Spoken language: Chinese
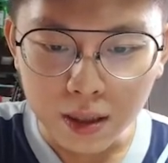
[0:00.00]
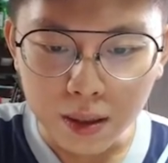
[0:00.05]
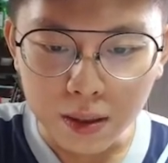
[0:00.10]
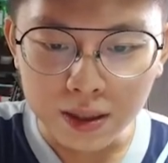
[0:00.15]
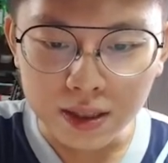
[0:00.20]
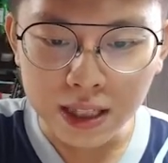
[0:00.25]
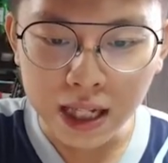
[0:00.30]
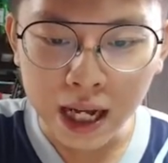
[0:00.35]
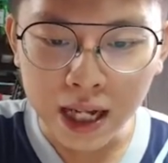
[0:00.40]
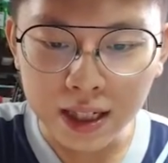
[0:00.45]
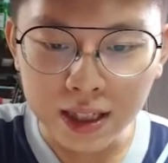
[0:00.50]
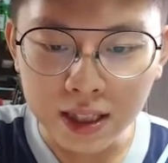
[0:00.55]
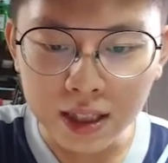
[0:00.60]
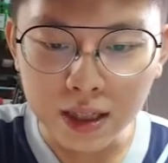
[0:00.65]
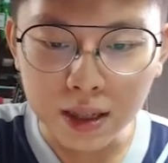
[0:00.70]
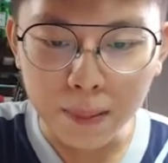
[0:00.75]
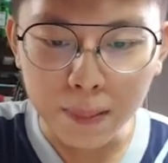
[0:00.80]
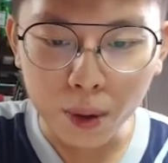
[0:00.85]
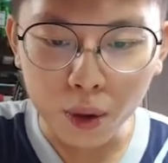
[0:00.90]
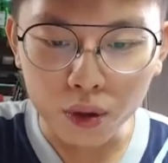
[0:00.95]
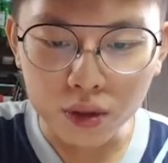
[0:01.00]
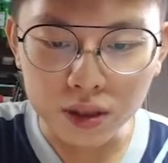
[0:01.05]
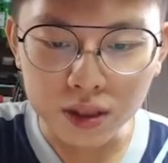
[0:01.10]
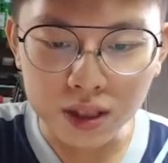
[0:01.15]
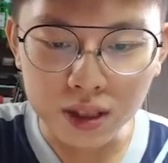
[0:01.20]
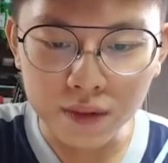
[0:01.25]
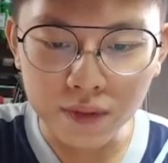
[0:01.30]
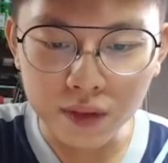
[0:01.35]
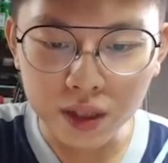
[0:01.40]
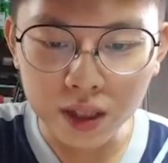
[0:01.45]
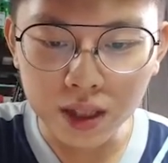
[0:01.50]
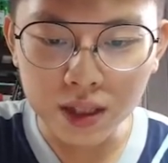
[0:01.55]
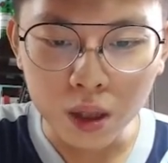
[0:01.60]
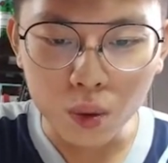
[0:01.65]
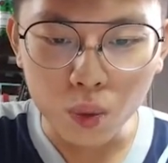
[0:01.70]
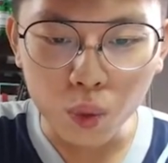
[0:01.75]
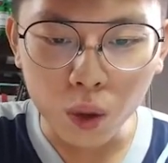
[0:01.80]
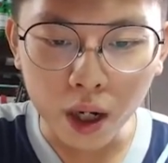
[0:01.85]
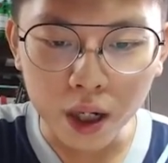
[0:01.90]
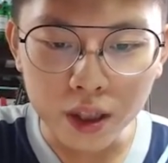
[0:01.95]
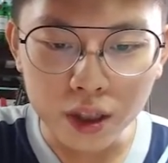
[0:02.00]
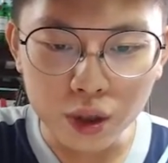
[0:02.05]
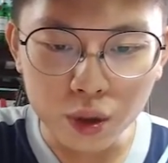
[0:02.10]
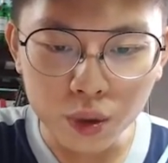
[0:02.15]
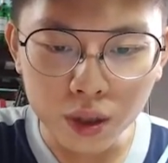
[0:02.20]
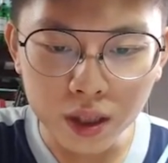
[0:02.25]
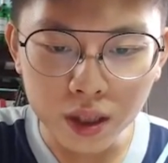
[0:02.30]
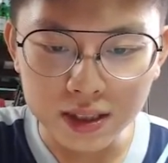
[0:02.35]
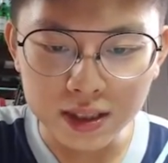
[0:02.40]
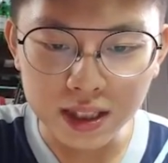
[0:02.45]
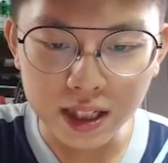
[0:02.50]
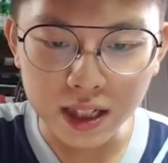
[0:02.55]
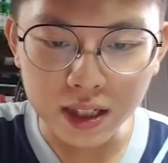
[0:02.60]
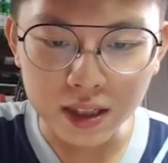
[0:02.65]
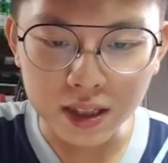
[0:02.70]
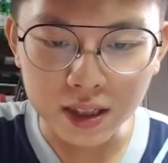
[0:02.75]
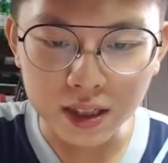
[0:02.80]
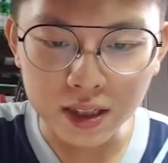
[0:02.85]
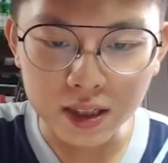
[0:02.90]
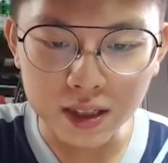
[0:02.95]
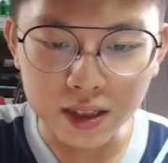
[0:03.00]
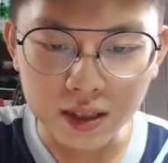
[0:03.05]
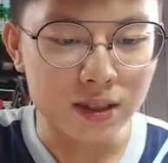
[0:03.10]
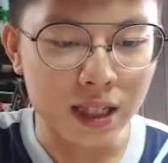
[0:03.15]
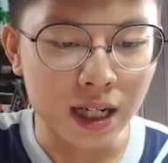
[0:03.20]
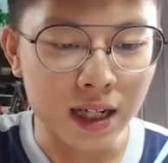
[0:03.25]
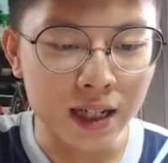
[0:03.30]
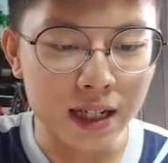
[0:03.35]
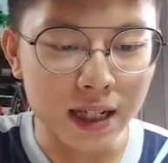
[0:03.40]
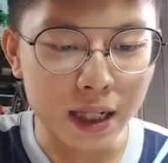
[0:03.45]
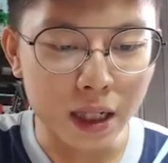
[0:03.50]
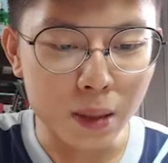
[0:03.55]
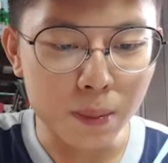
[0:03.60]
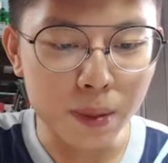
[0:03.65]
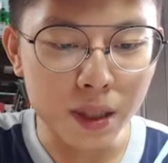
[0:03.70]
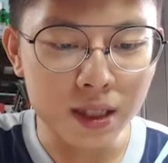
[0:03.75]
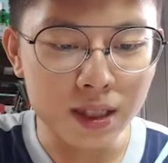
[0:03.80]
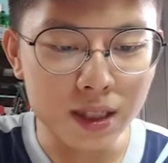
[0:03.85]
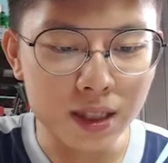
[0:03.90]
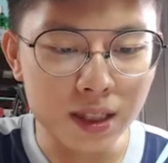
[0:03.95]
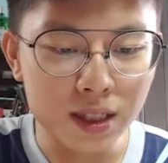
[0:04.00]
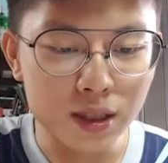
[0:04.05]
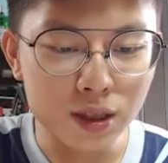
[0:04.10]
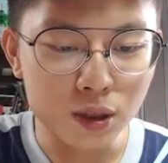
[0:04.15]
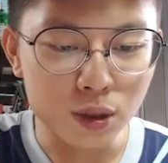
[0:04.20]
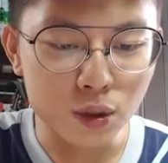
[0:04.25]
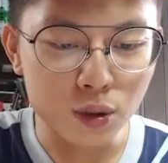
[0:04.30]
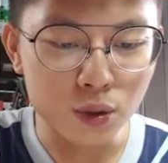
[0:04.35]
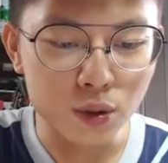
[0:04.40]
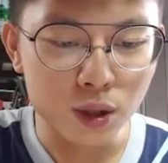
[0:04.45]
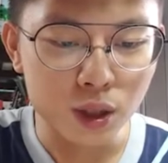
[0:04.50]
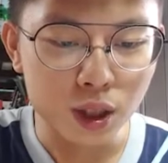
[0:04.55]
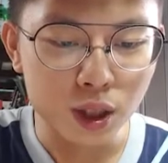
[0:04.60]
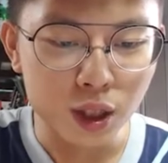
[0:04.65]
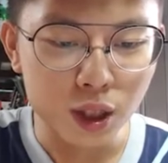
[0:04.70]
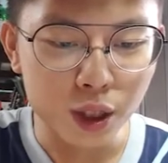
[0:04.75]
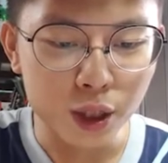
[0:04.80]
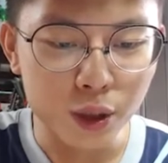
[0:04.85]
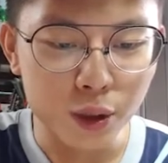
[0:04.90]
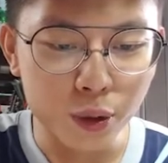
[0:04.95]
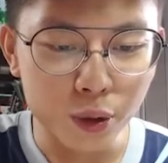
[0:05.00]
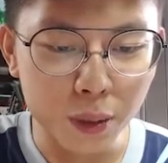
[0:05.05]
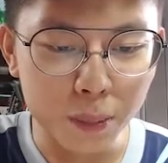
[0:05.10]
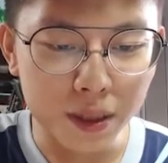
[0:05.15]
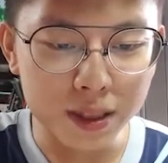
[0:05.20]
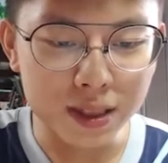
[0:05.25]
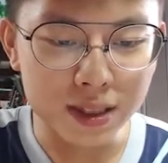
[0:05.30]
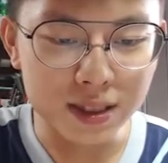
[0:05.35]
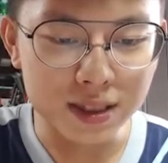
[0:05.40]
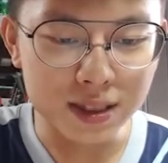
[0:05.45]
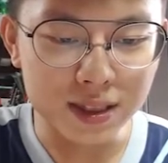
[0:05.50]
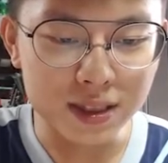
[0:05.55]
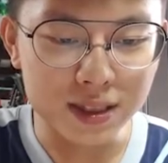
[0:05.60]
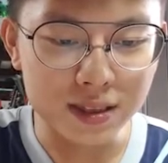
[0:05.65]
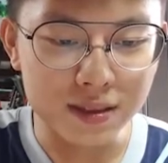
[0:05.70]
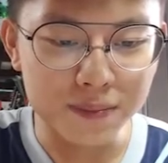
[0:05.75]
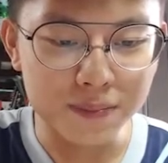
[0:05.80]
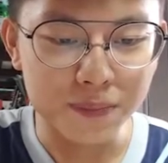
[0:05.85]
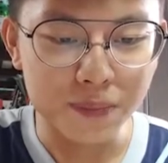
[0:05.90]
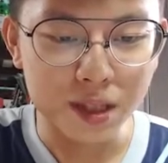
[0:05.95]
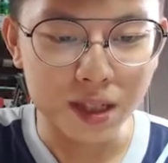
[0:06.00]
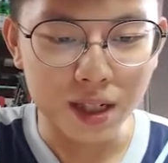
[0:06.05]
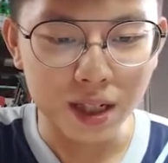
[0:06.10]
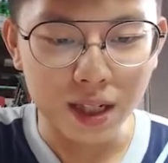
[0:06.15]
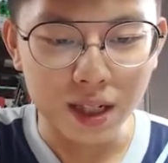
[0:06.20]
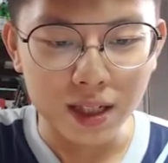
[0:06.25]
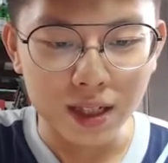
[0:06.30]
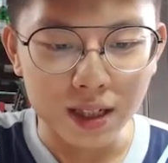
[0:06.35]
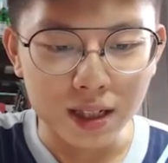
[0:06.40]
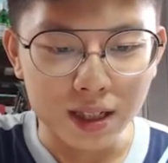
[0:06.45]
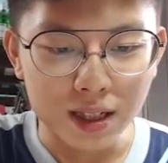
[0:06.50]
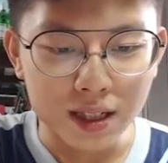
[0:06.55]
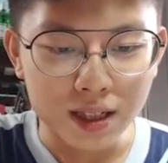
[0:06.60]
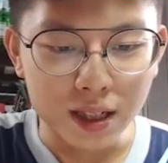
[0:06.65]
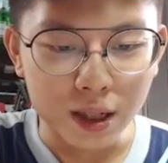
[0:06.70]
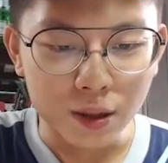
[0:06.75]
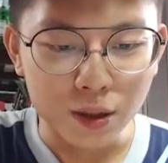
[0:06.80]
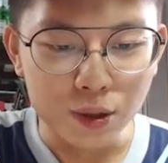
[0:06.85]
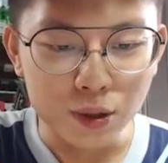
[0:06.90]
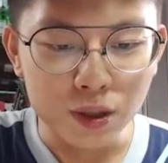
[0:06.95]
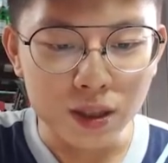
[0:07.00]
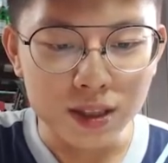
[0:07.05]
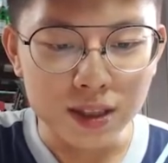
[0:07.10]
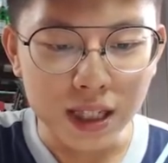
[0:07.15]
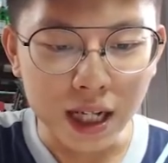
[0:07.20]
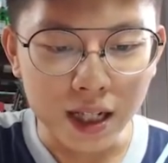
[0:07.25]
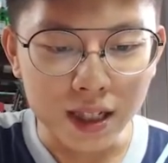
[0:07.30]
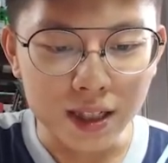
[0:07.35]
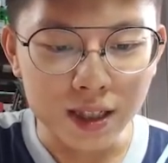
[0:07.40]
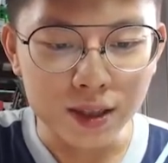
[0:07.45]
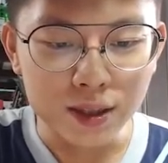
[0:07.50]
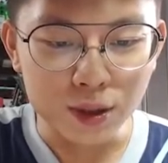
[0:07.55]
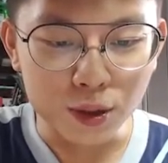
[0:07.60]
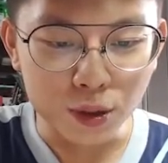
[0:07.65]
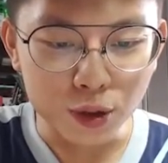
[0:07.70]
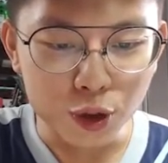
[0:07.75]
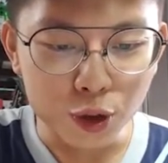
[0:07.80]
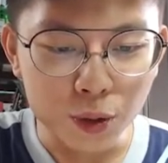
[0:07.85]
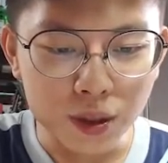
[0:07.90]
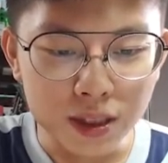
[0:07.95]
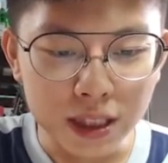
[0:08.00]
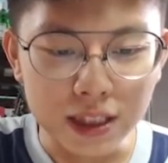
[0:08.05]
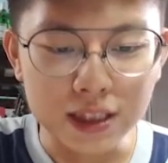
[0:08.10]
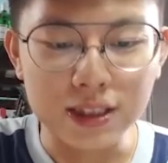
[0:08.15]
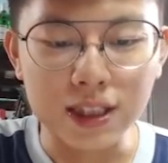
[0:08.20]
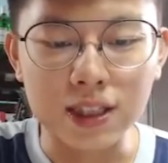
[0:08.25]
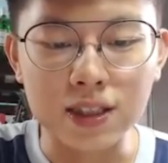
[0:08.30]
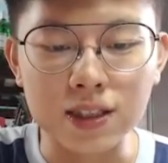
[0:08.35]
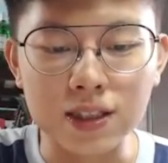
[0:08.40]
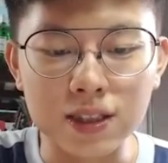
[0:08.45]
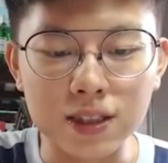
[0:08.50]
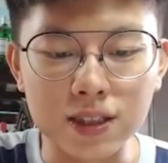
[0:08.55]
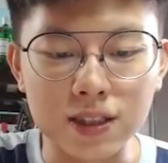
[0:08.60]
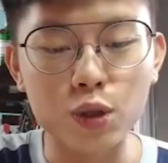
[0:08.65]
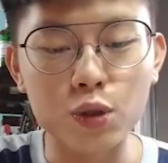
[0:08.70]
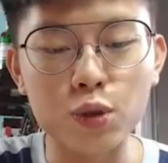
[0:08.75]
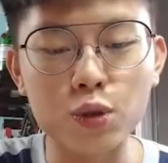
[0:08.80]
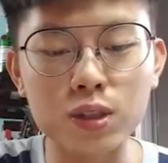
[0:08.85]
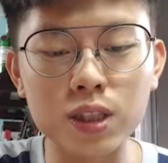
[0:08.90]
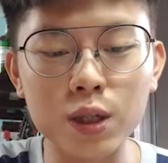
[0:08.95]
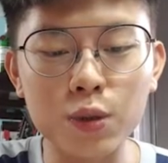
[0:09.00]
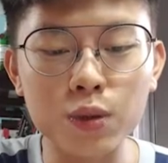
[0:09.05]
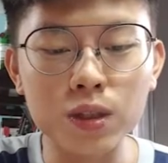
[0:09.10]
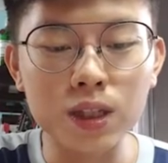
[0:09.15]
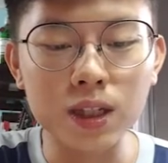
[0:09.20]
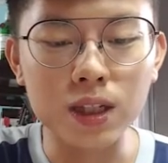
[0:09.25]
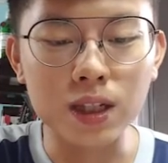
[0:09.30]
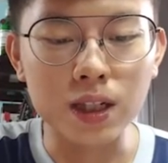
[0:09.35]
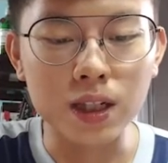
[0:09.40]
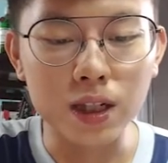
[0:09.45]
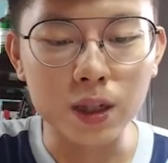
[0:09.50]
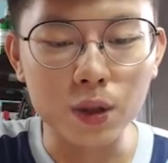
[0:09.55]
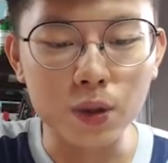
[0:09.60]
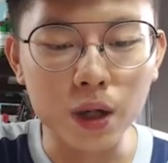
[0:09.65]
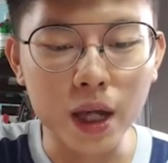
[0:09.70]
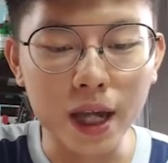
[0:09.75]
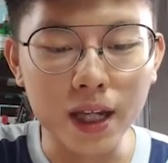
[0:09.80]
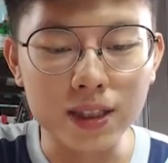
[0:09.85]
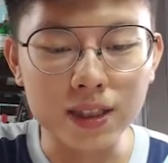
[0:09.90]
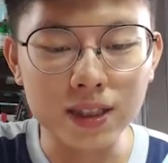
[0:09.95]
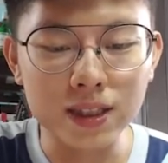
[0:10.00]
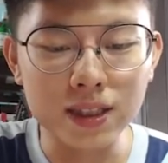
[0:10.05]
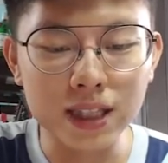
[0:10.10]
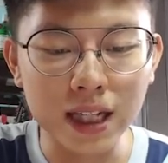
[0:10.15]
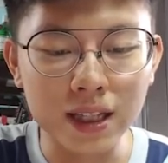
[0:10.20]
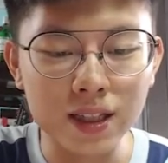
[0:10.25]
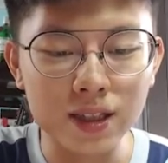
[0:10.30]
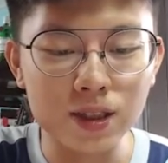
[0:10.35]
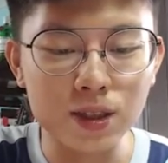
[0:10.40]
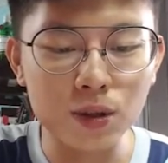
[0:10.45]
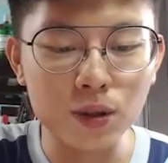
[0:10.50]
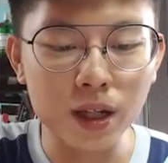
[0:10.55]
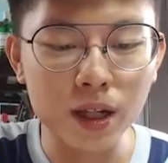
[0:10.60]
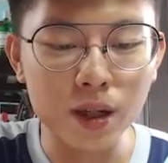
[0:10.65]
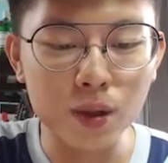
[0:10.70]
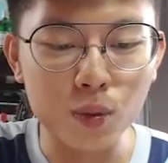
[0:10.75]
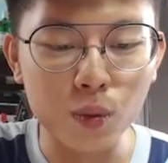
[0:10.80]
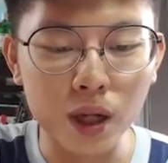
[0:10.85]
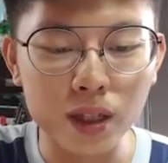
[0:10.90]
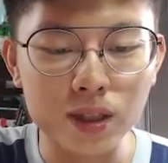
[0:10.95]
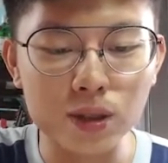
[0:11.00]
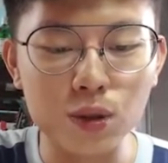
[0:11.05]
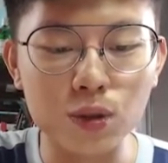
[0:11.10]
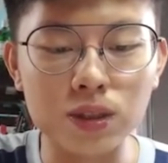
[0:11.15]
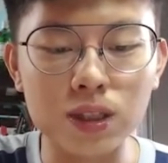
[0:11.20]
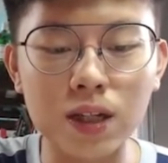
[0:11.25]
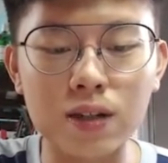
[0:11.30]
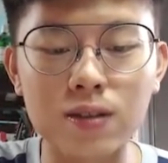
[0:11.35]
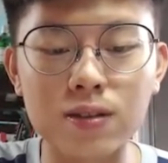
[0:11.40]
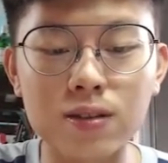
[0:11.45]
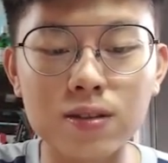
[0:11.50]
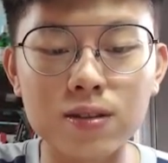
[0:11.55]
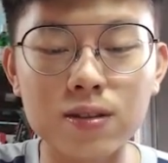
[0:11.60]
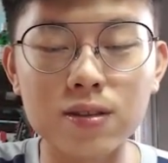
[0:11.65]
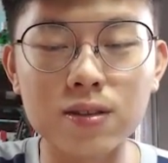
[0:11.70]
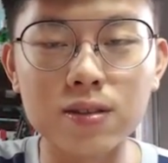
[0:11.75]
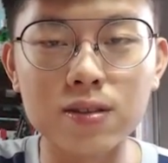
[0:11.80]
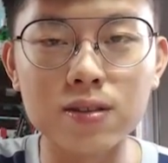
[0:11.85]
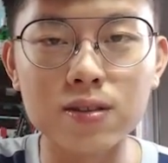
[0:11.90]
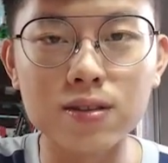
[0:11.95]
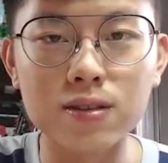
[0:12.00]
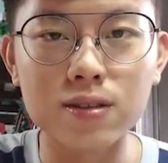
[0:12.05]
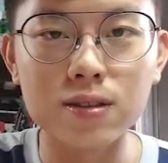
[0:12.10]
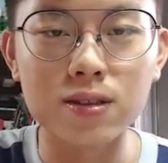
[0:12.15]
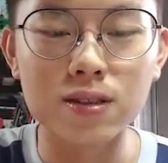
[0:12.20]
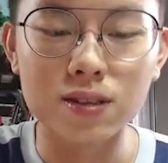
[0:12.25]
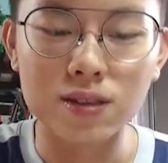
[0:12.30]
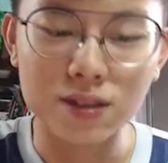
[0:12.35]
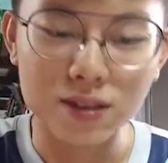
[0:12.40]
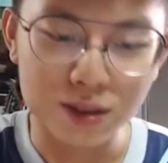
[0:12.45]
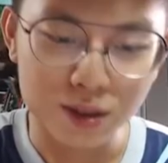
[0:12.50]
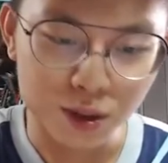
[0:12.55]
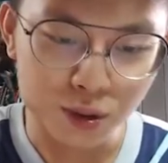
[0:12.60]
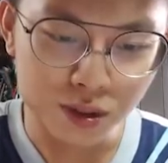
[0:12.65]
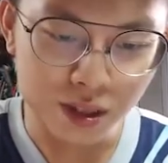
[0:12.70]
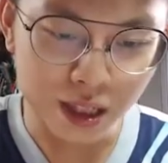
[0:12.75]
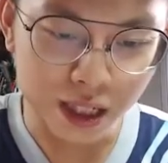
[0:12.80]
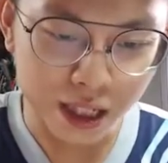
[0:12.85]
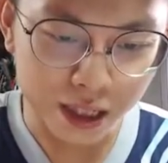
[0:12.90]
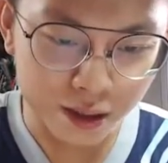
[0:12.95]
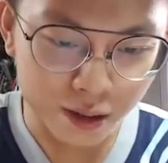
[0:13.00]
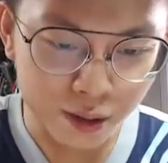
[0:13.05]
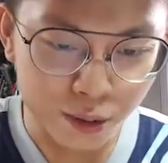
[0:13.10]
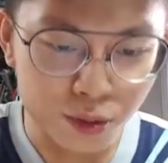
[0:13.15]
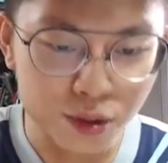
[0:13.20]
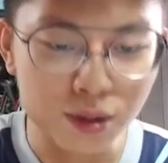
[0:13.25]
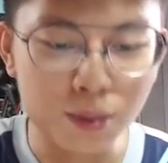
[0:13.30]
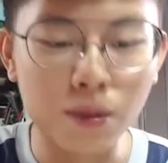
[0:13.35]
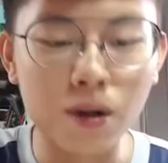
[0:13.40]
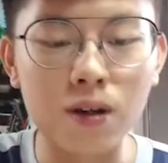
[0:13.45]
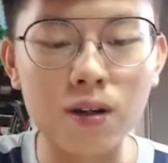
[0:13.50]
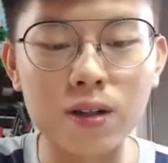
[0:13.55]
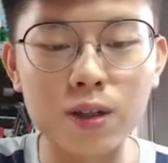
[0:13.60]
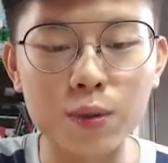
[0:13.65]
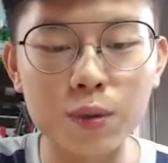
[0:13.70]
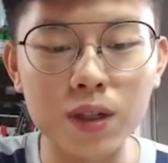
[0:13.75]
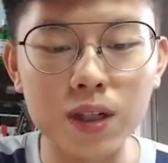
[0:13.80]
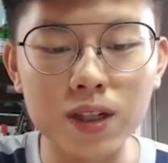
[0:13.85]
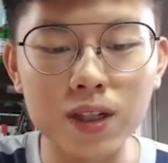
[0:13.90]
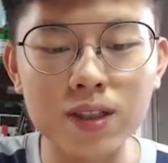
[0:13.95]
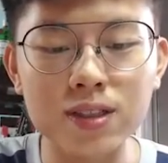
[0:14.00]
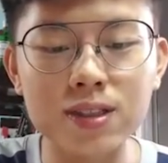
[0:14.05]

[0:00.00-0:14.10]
加一 （positive 一 y 就会减二。当零变一的时候，六会变成四，然后就会加一的时候又会再减二。如果现在问你，如果 x 三的时候呢，y 是多少？就是零哦。为什么？因为二